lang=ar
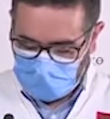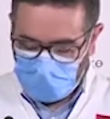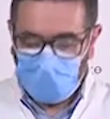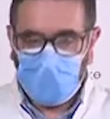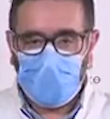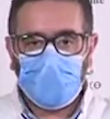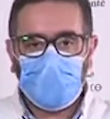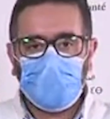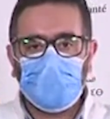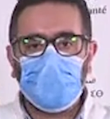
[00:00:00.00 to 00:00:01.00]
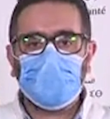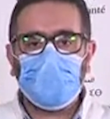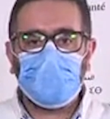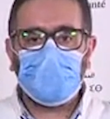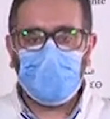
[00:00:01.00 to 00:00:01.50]
واللتان ما
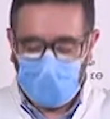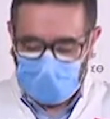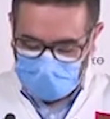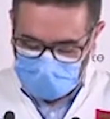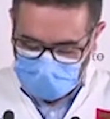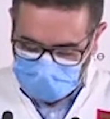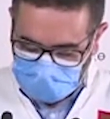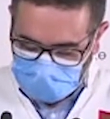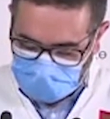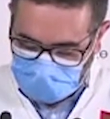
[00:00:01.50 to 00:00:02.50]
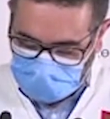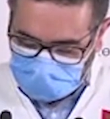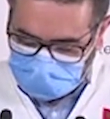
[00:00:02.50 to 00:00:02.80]
زالتا نشطتين